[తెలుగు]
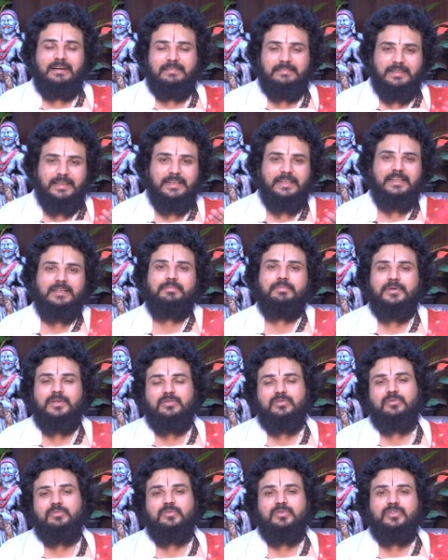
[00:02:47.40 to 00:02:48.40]

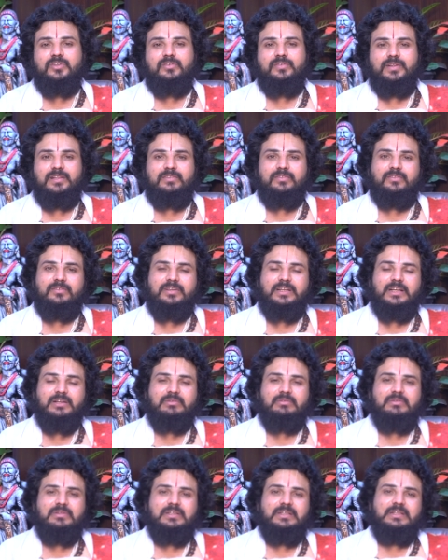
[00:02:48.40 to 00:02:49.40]
అధైర్యపడుతూ ముందుకు వెళ్తూ
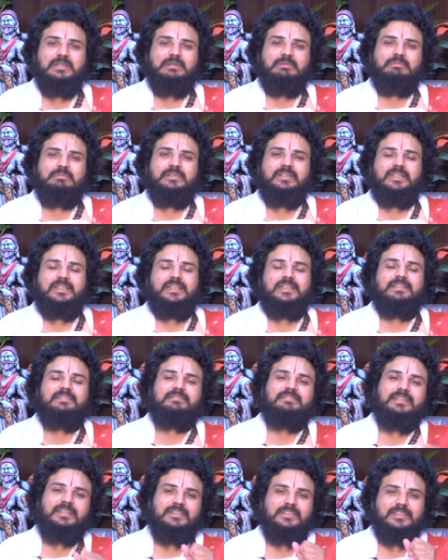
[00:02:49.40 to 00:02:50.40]
ఉంటారు మీరు
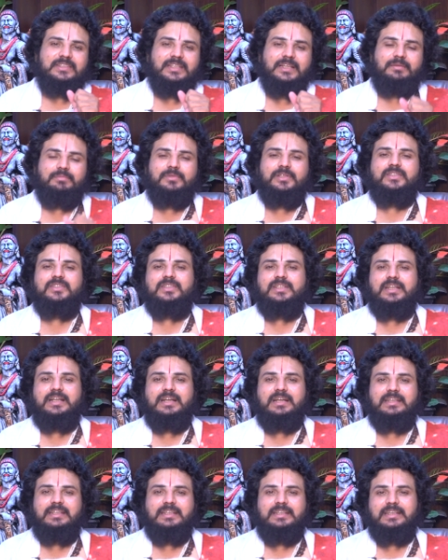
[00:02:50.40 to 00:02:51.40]
ఎంత శ్రమించినా
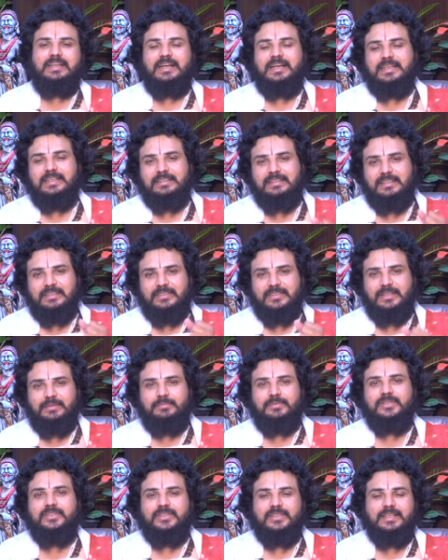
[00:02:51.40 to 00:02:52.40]
ఇంకా ఎంత
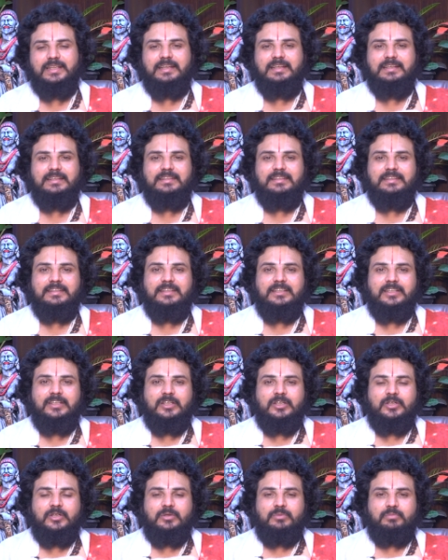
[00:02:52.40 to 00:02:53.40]
శ్రమించినా
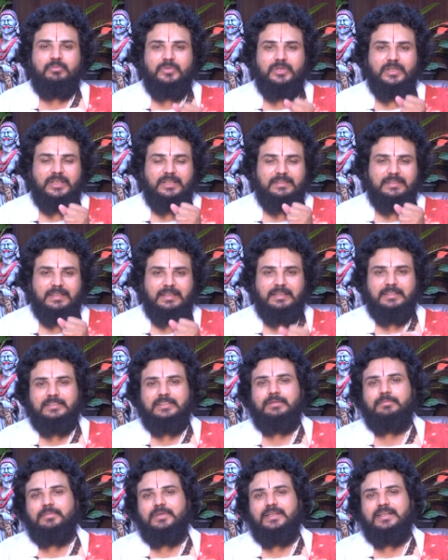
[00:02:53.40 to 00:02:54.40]
మీరు ఎంత
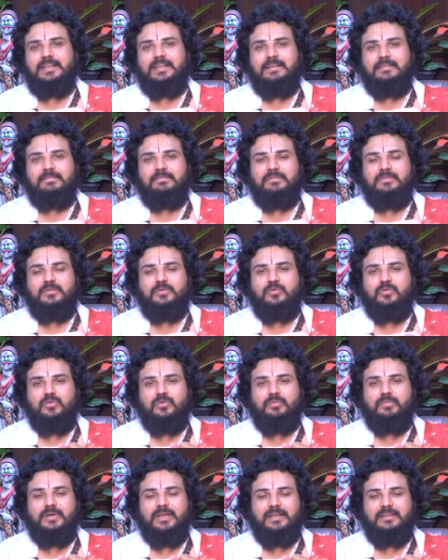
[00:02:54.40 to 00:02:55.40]
కష్టపడ్డా
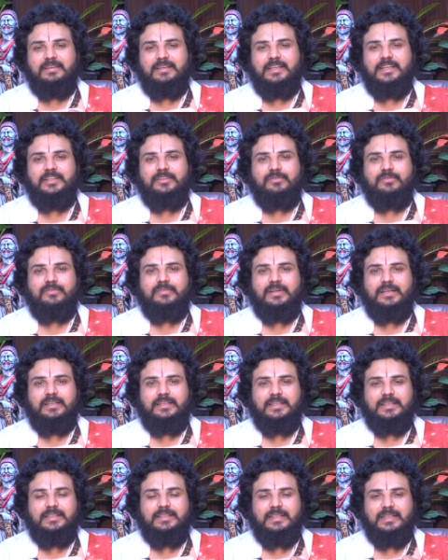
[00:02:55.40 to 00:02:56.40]
బలం లేదు
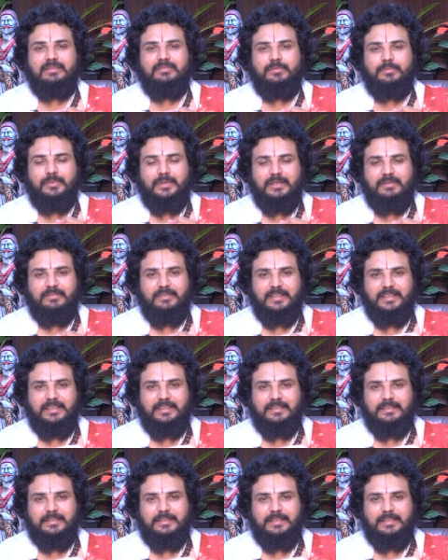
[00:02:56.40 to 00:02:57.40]
అంటే దైవ బలం
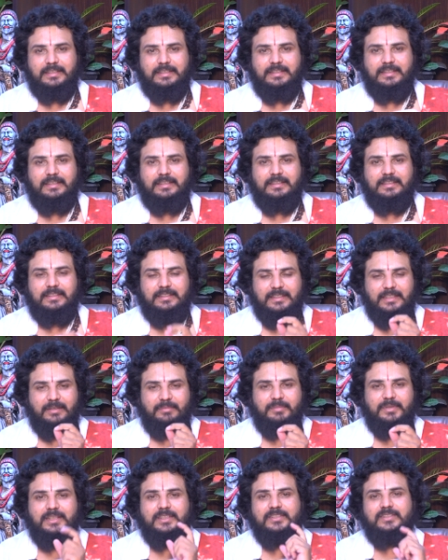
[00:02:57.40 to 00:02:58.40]
లేనట్టే ఇది
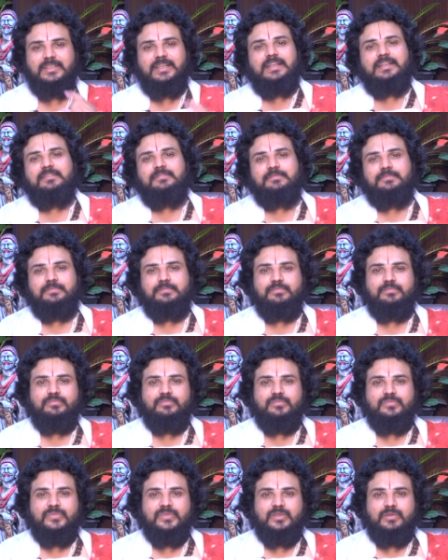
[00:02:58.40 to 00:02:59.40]
గమనించాలి
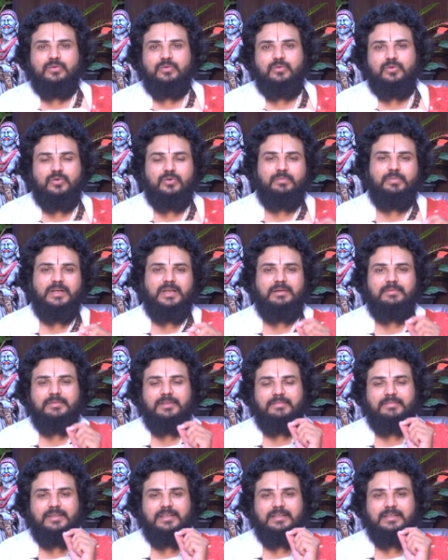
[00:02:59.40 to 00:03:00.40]
గురుబలం
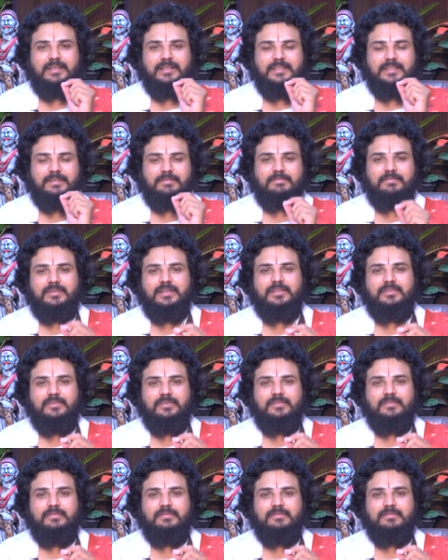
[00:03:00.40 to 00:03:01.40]
ఎవరికైతే
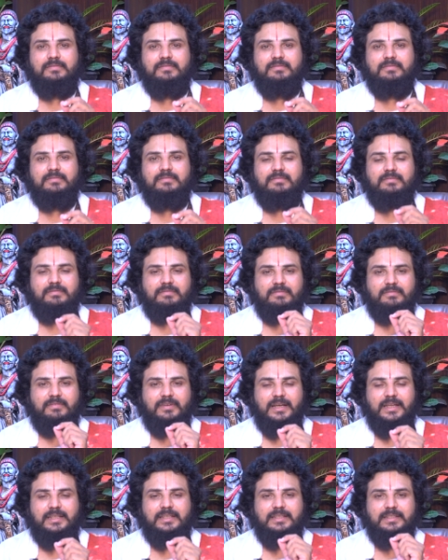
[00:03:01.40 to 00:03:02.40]
ఉండదో
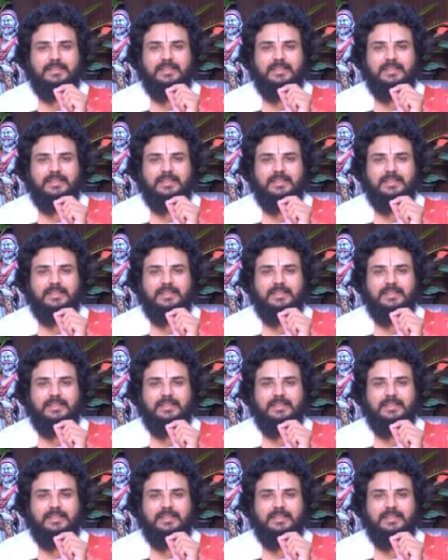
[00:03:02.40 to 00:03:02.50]
వారికి